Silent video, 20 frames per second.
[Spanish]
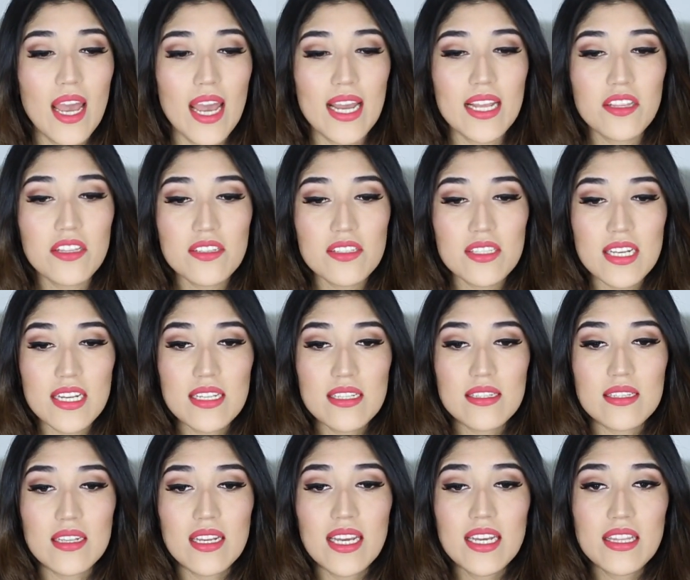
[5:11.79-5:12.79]

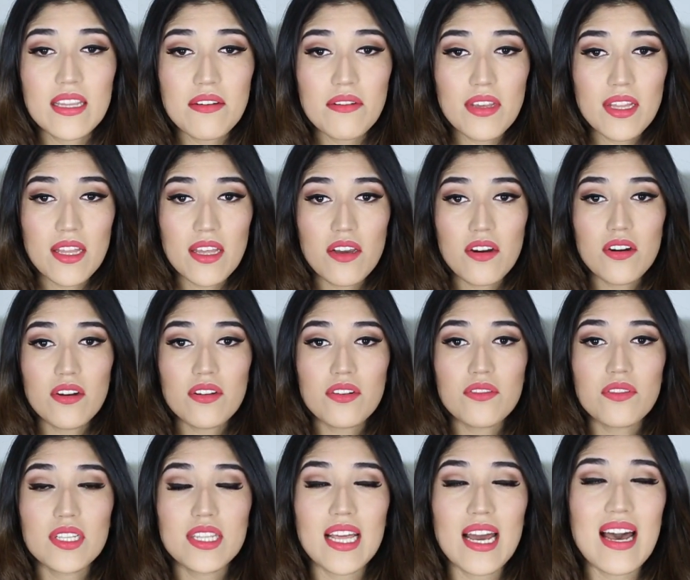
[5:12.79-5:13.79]
Entonces, este video
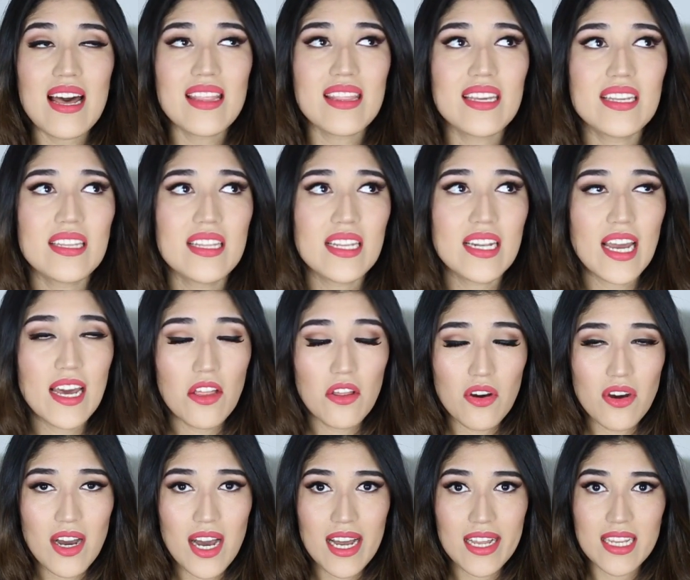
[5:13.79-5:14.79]
no está
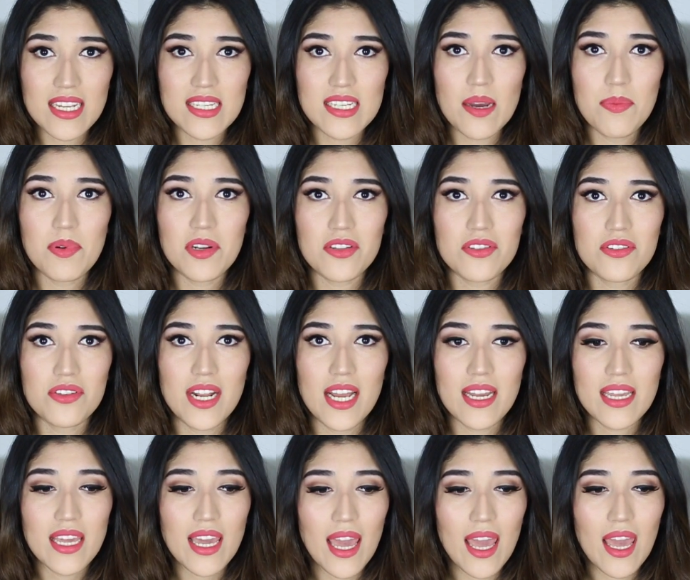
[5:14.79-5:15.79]
destinado a aquellas
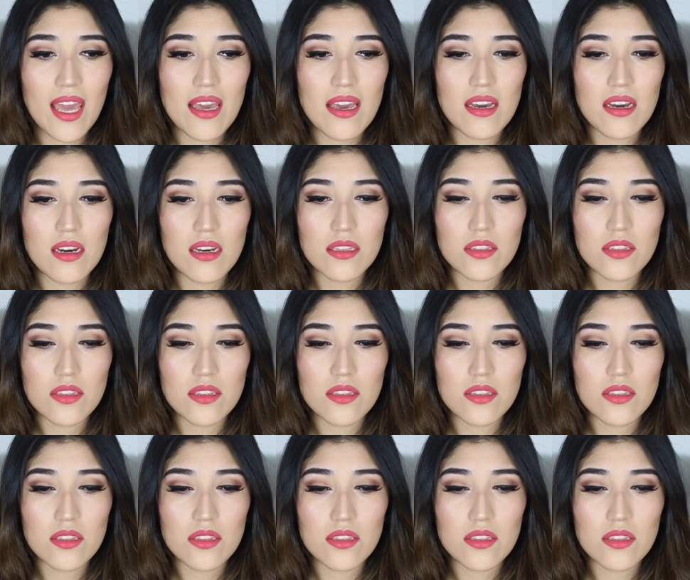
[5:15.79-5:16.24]
personas que